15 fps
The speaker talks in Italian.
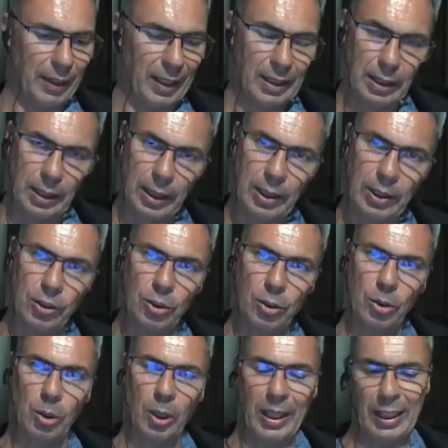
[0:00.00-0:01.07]

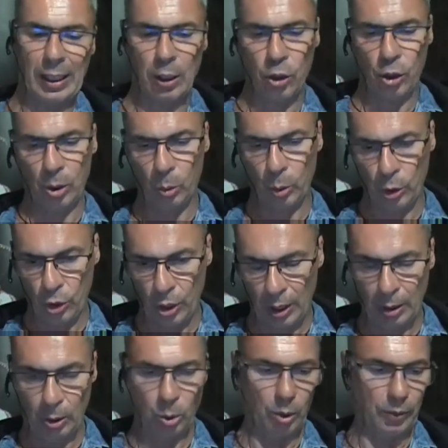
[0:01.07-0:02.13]
a.C. e il
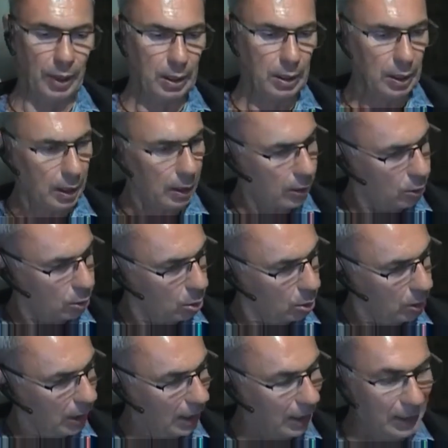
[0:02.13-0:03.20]
500 a.C.,
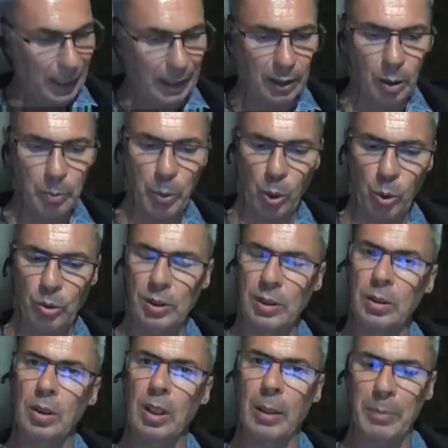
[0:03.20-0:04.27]
nell'età del
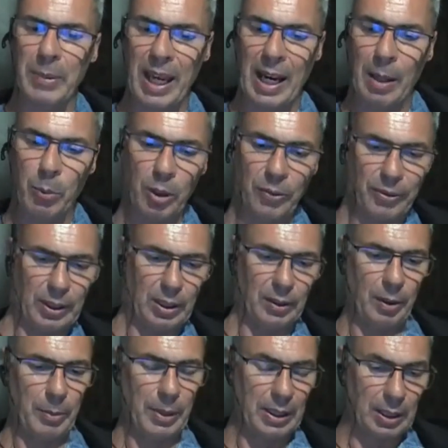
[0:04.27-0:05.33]
bronzo, abbiamo
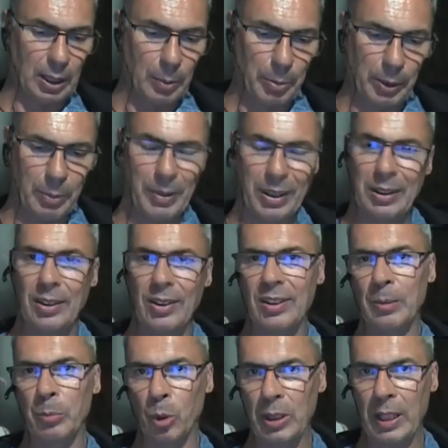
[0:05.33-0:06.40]
effettivamente le prime
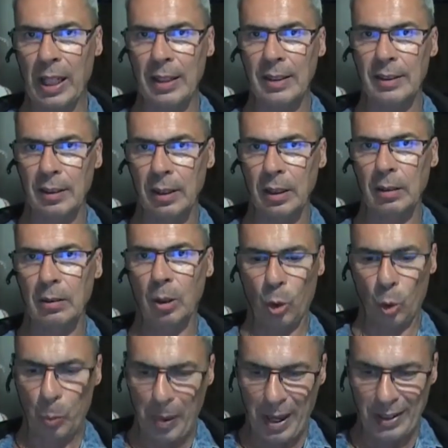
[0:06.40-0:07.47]
testimonianze
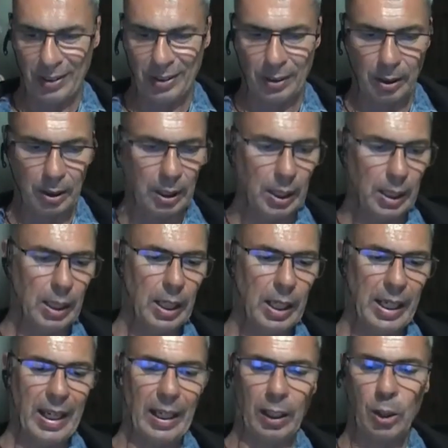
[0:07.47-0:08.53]
rupestri
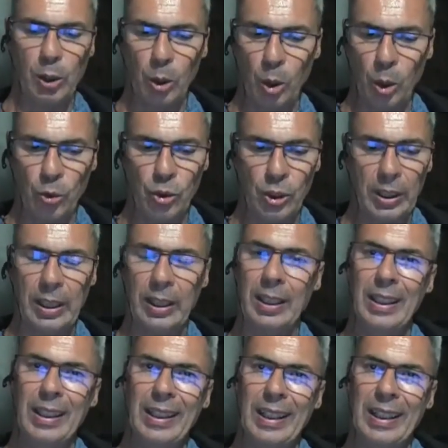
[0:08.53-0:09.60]
e
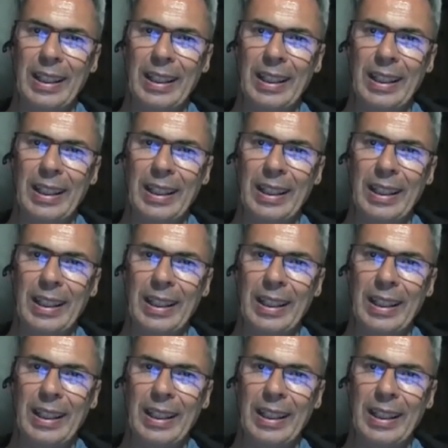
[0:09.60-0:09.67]
archeologiche